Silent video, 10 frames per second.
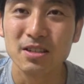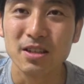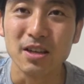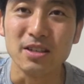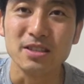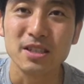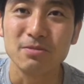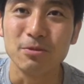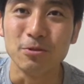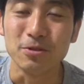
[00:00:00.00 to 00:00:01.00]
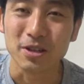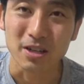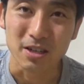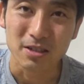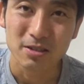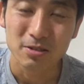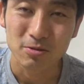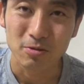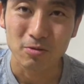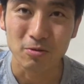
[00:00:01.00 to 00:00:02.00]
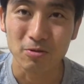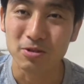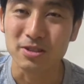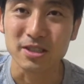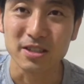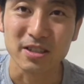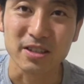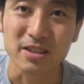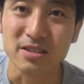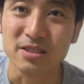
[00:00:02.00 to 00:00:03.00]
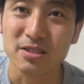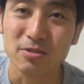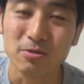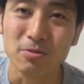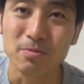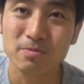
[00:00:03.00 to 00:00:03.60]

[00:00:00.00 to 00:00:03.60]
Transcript: でしかもなんかこのことは知らなかったんですけど